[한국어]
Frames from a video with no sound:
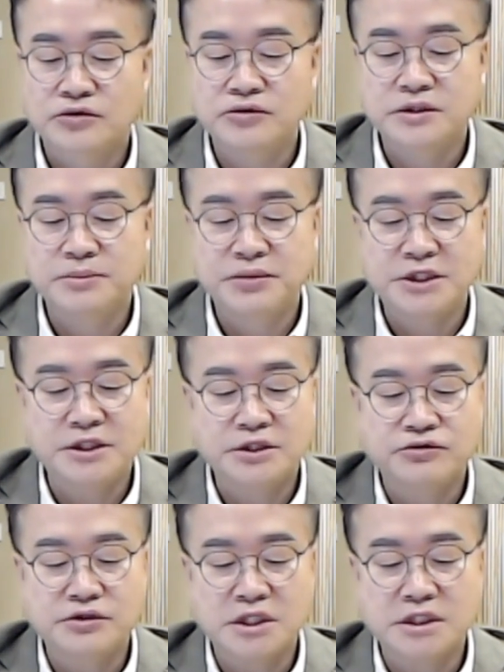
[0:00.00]
규,
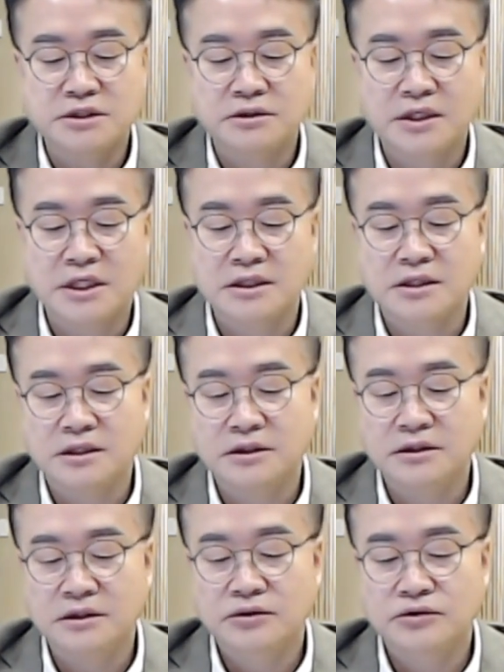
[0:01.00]
비규제
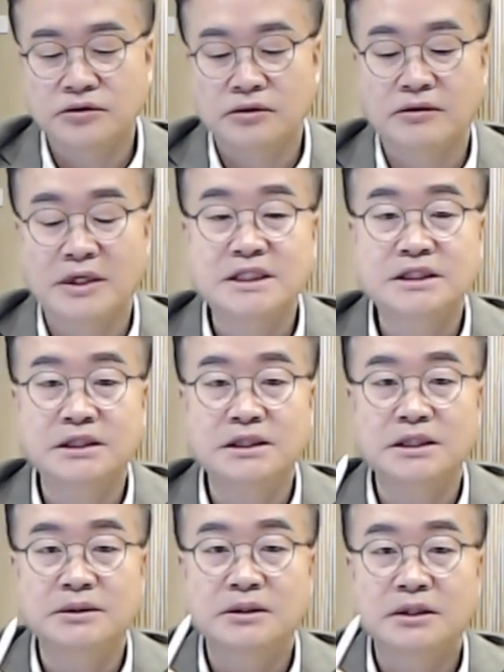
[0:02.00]
지역한테는
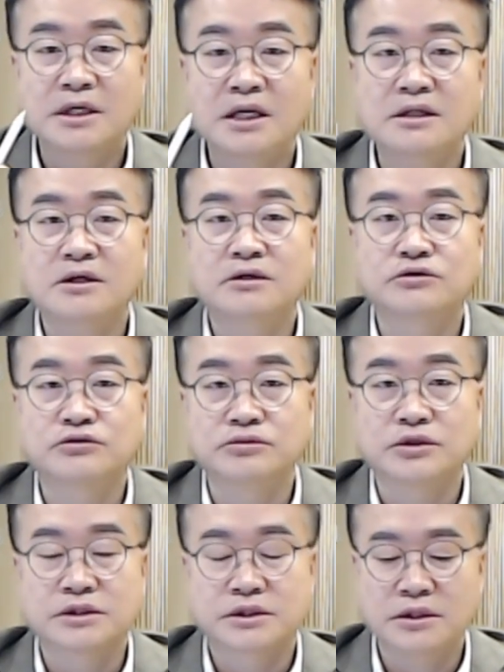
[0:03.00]
완전히 혜택을
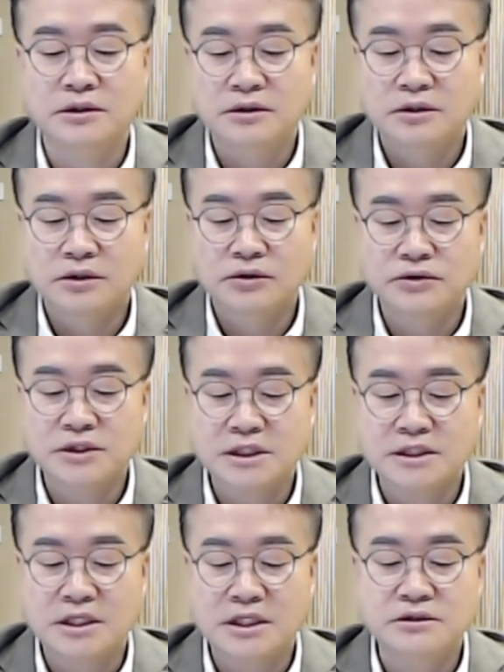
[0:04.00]
줌으로써 돈
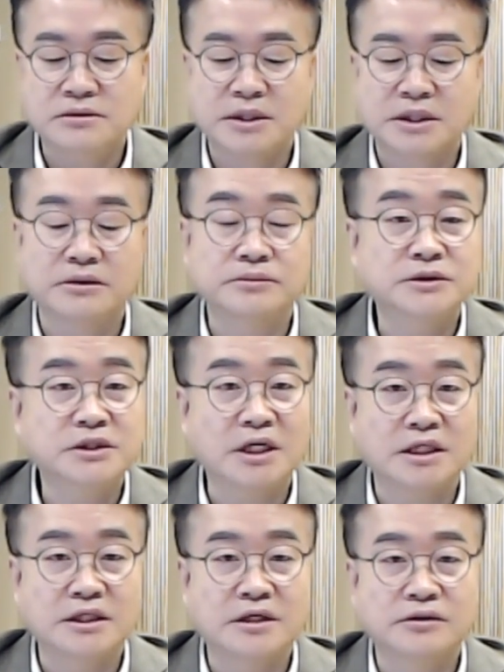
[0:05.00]
장사를 할 수밖에 없는 거
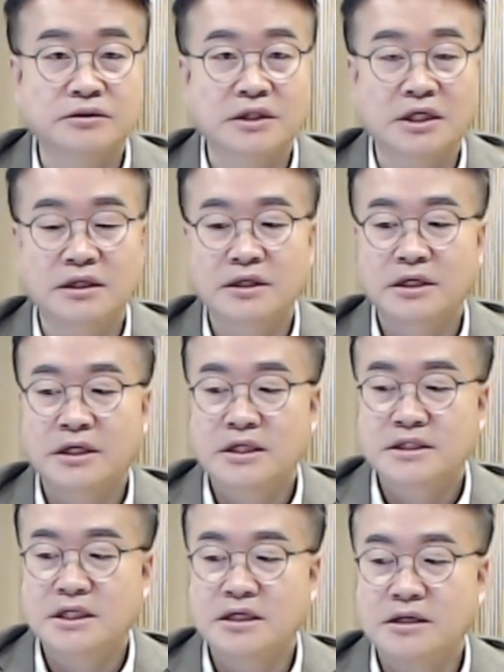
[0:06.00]
아니에요. 그러니까
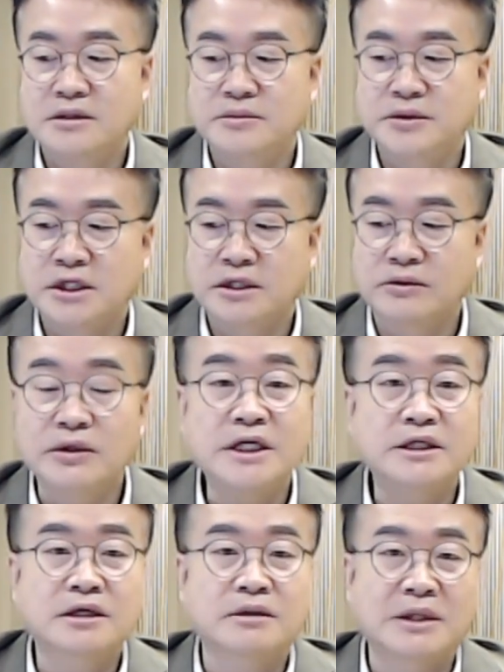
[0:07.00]
사람이 원래
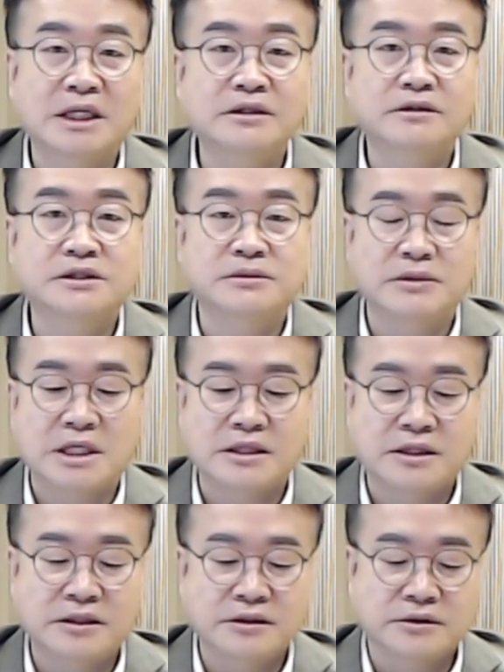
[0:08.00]
이렇게 만들어지면
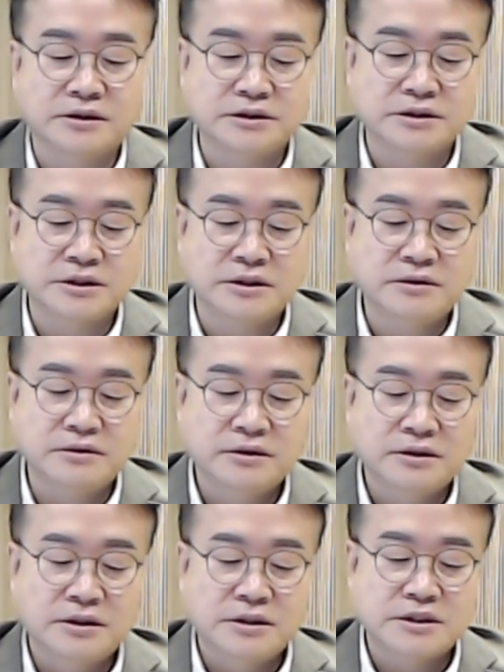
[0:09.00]
안 되는 거거든요.
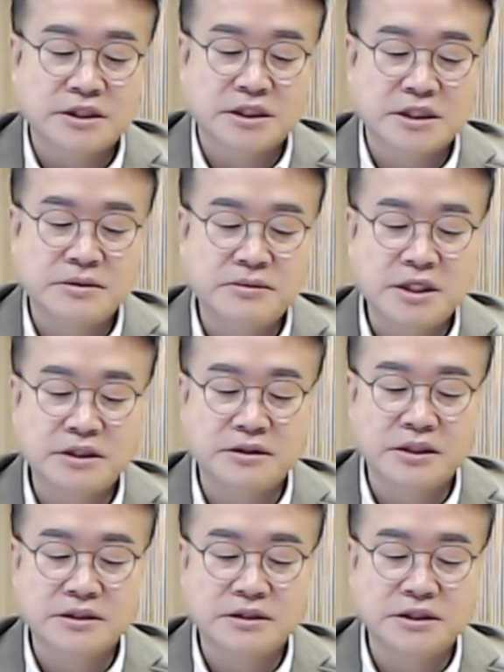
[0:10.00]
자, 김해
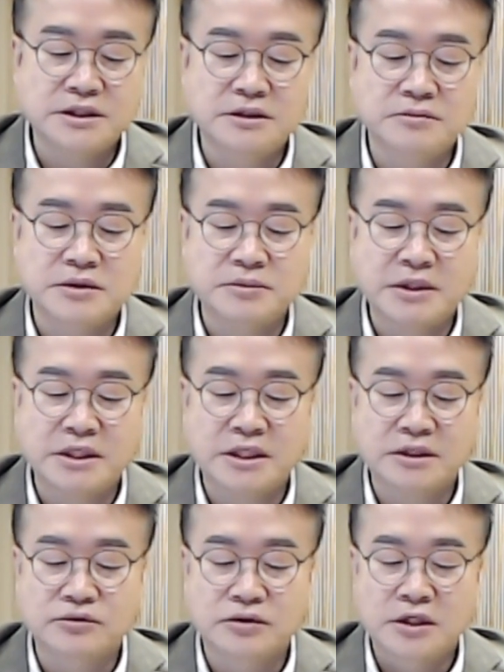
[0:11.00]
등에서는 1억
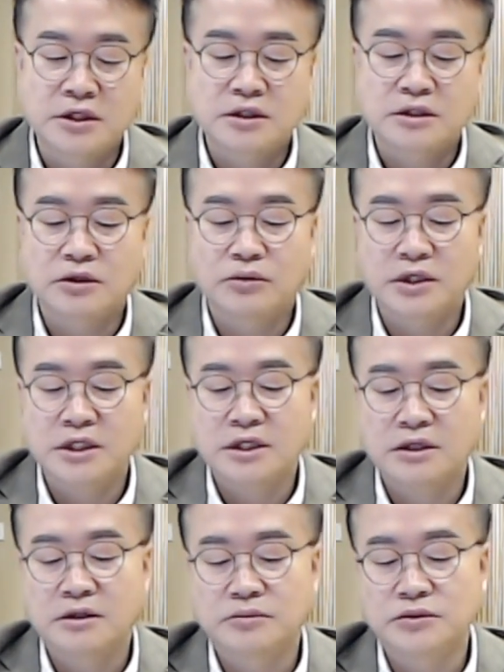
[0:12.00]
미만의
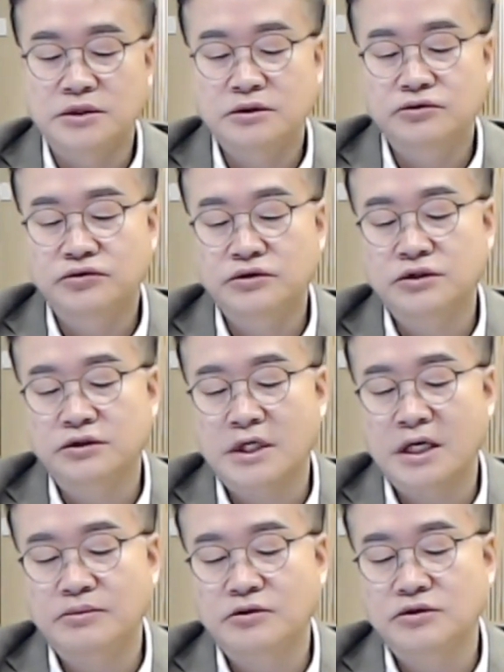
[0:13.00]
오래된 건물 구축
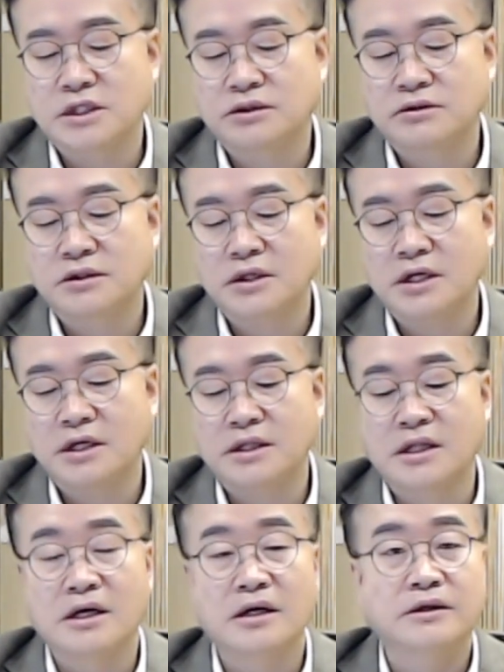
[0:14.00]
갭 투자도
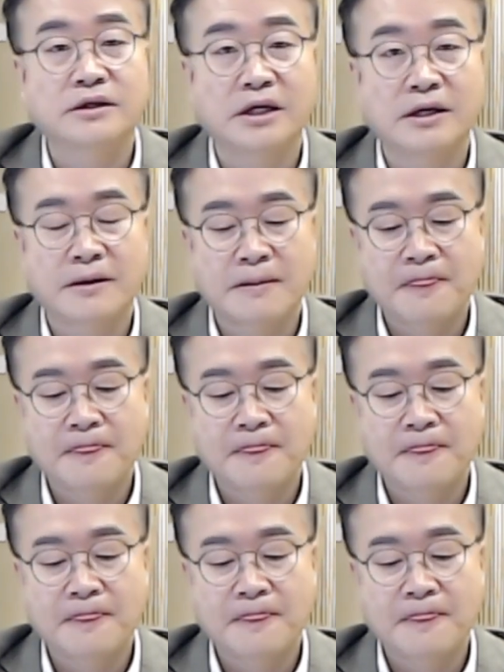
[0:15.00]
성행한다. 네.